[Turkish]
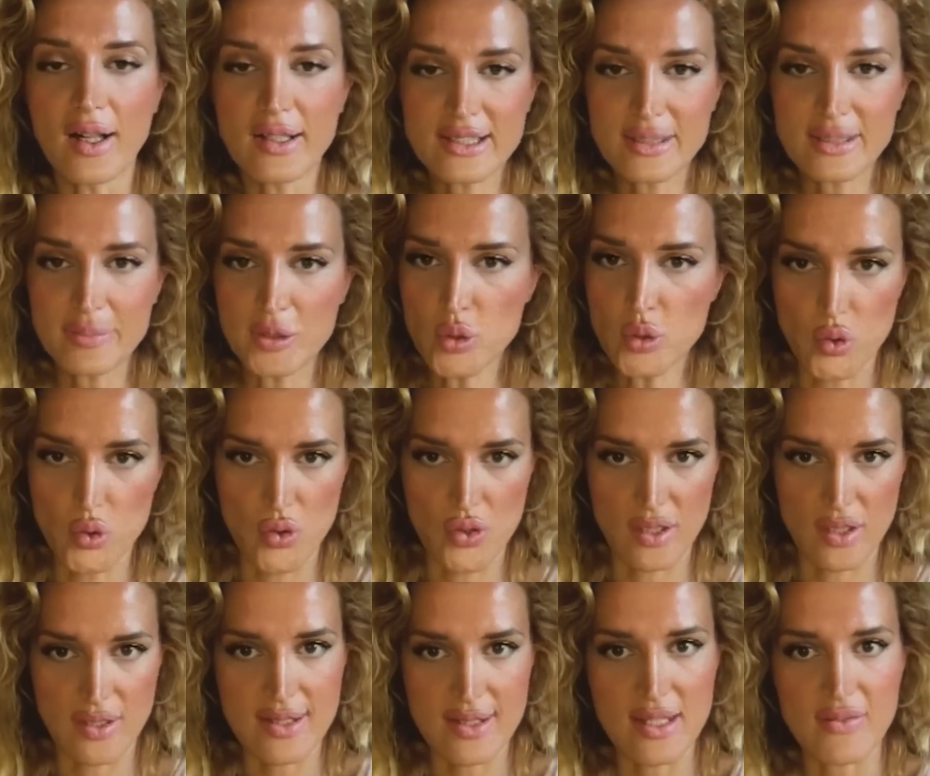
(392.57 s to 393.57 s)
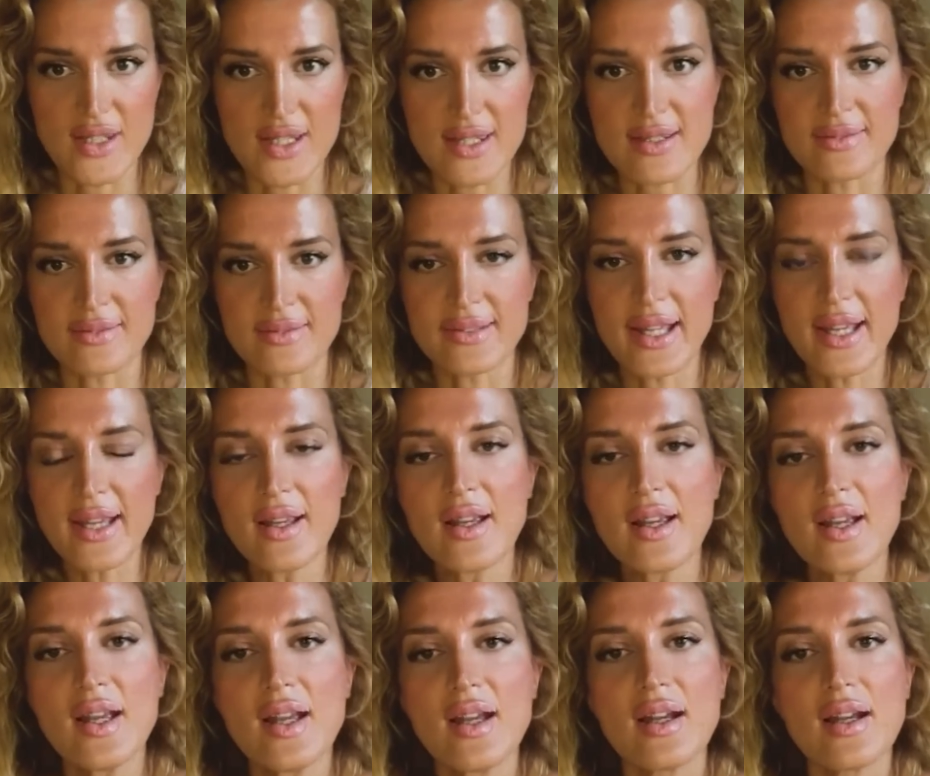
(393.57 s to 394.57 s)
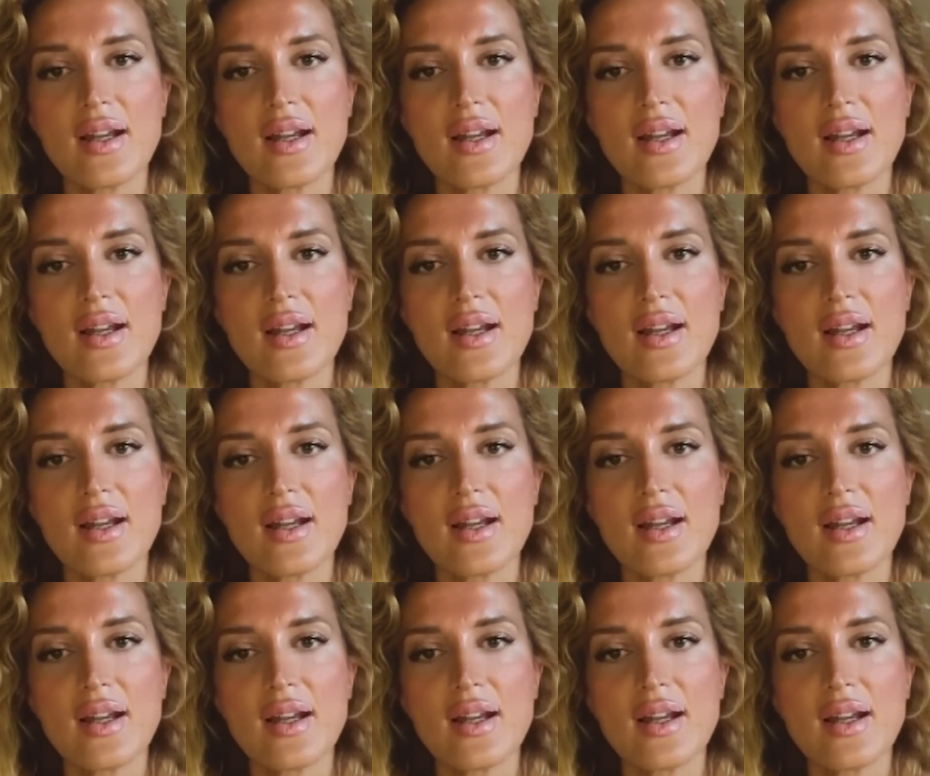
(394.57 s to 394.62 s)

6300 lira seviyesinde